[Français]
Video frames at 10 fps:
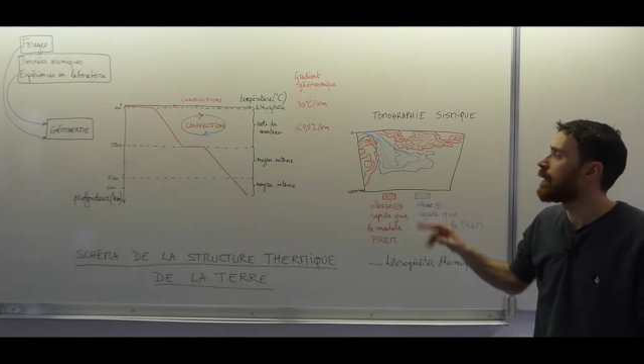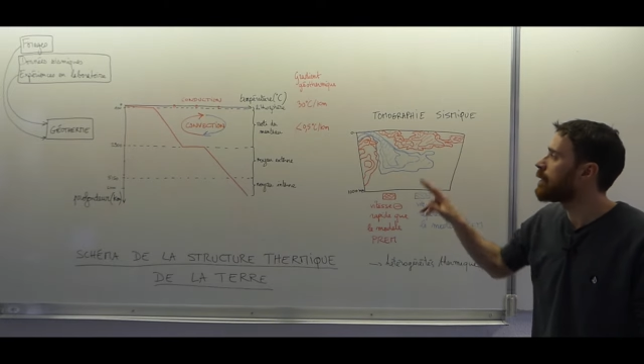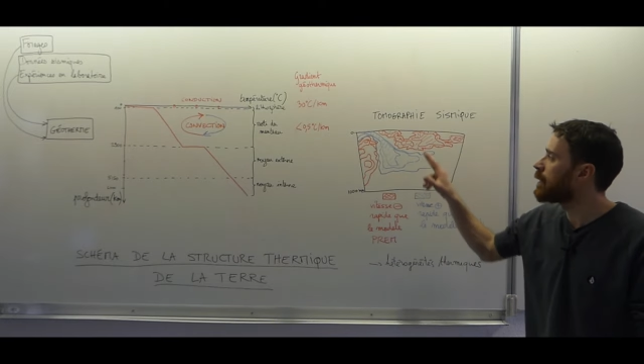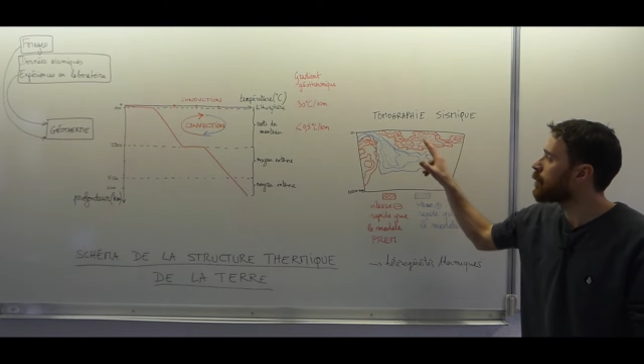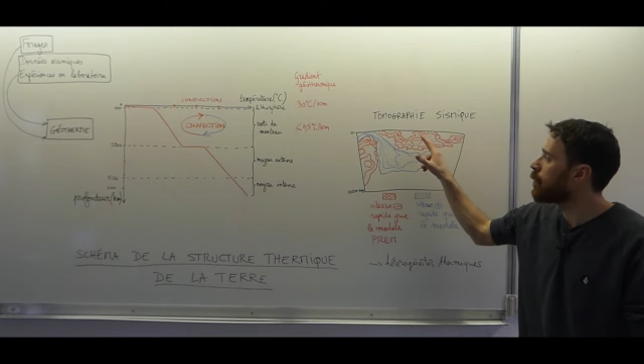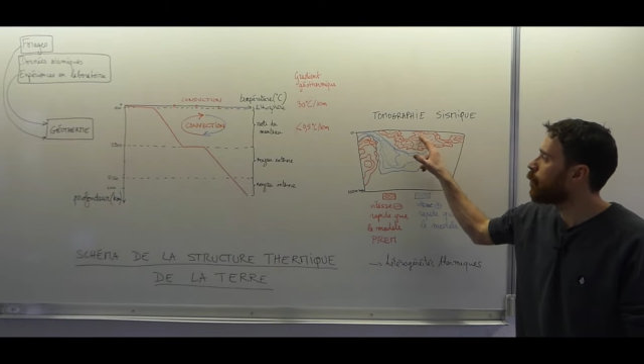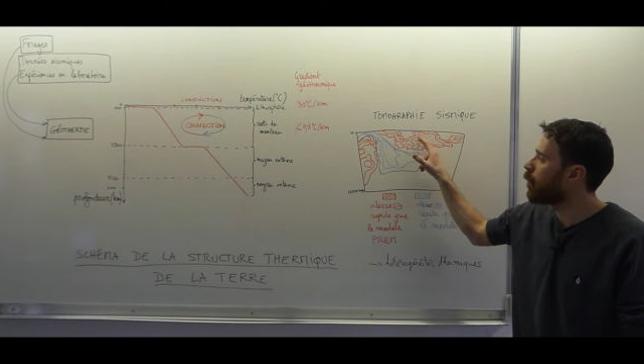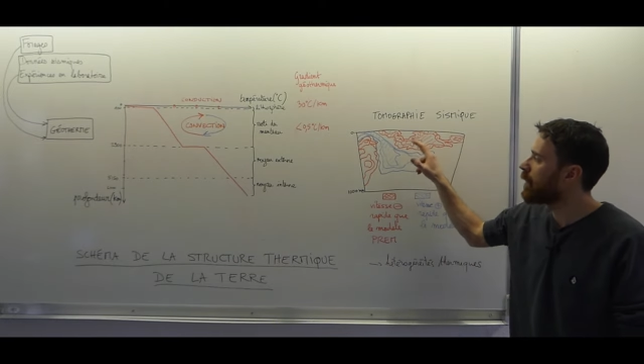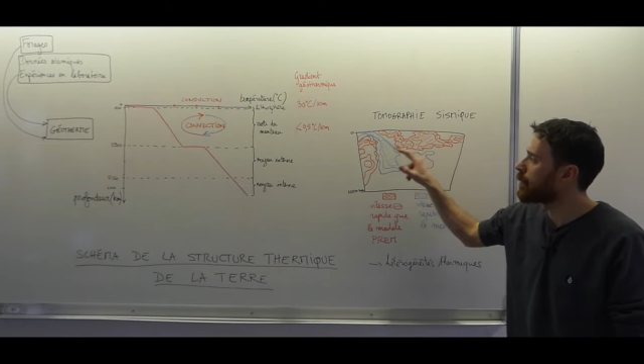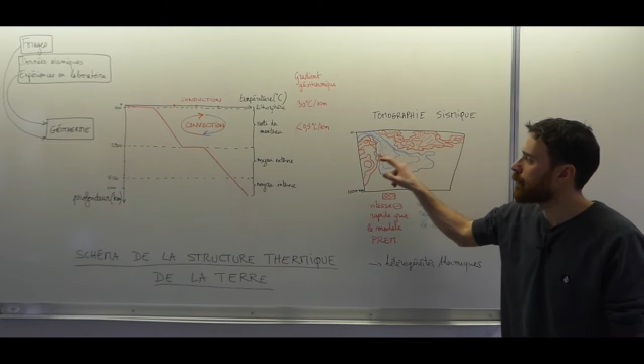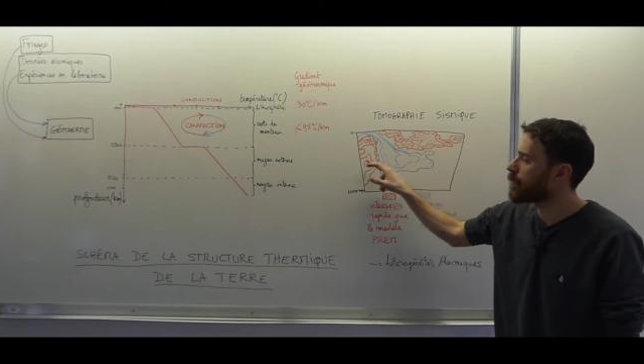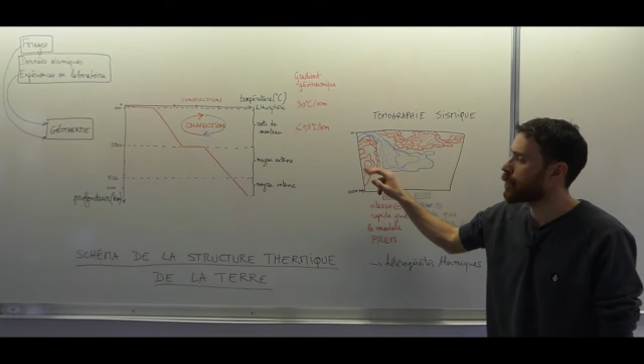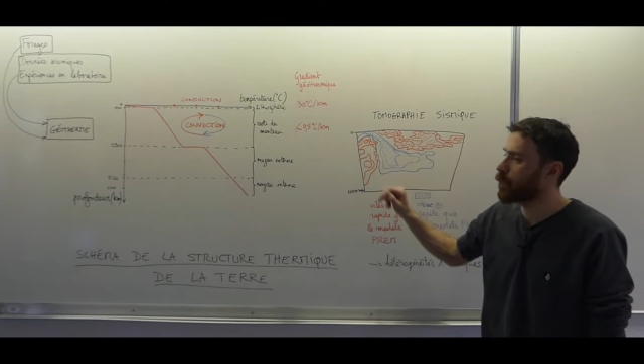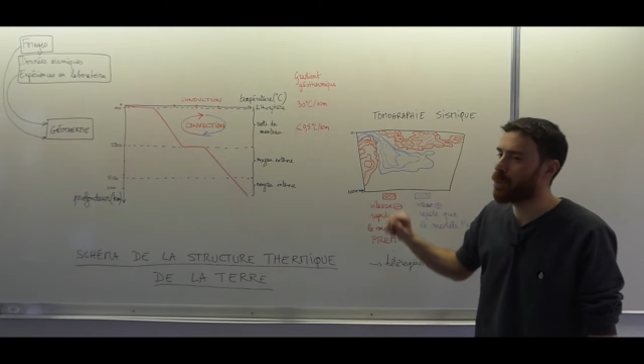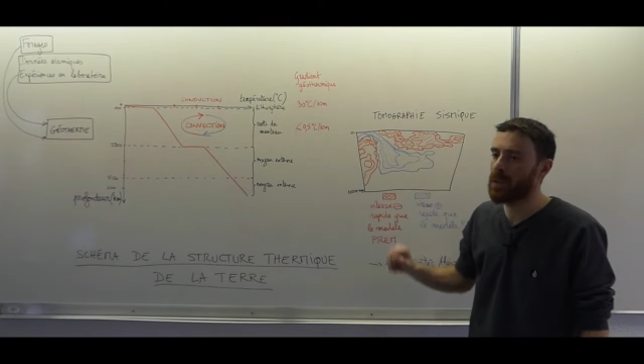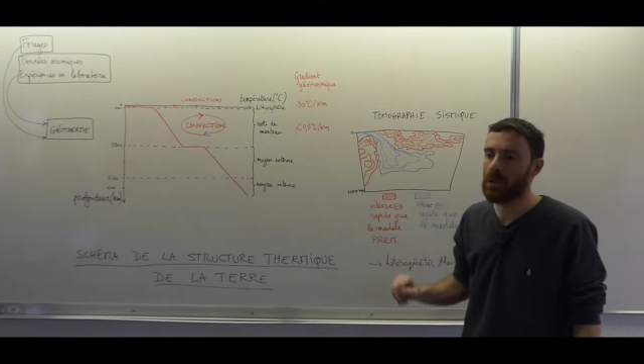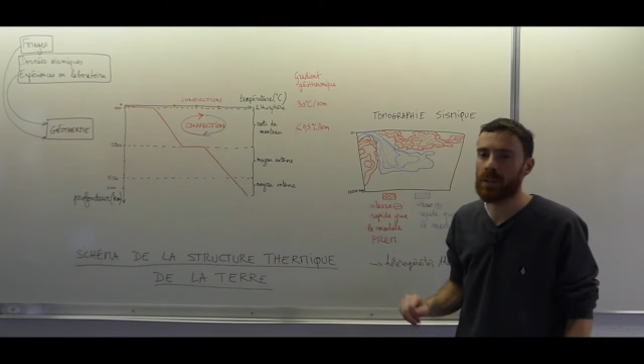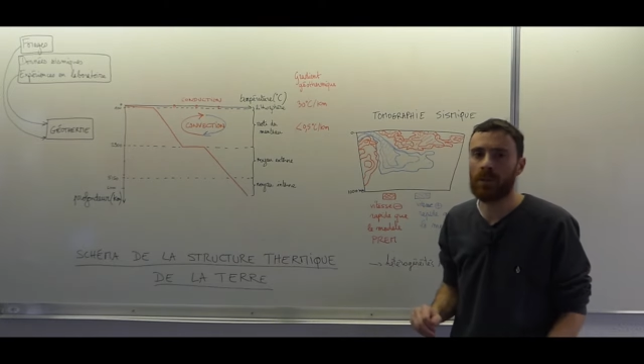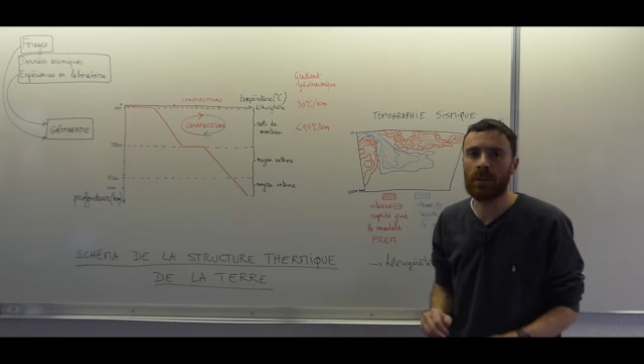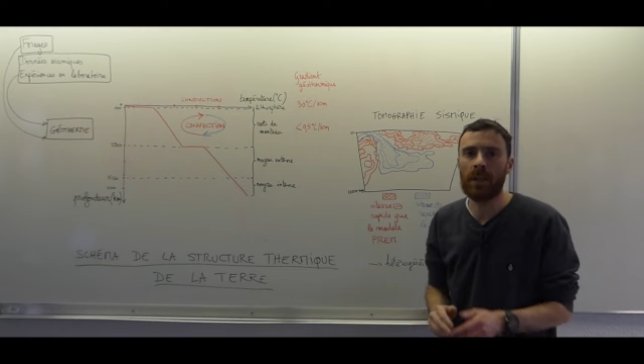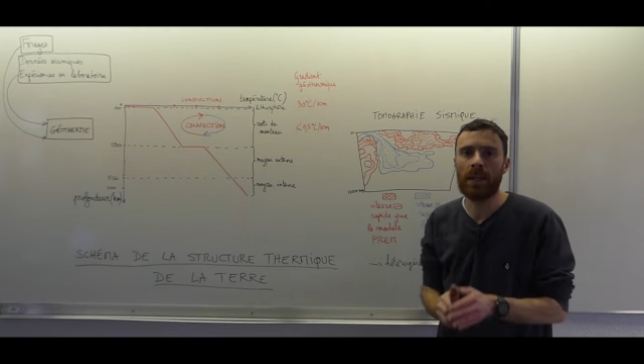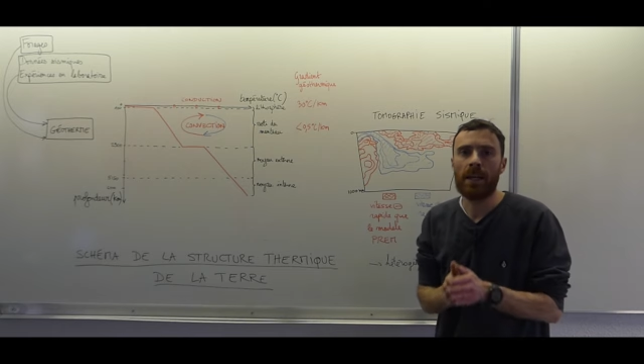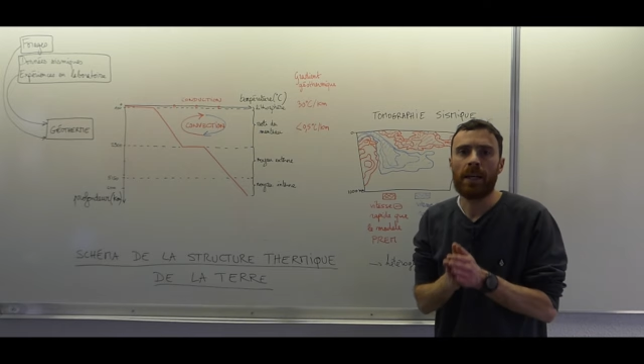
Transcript: des zones moins denses qu'on peut identifier,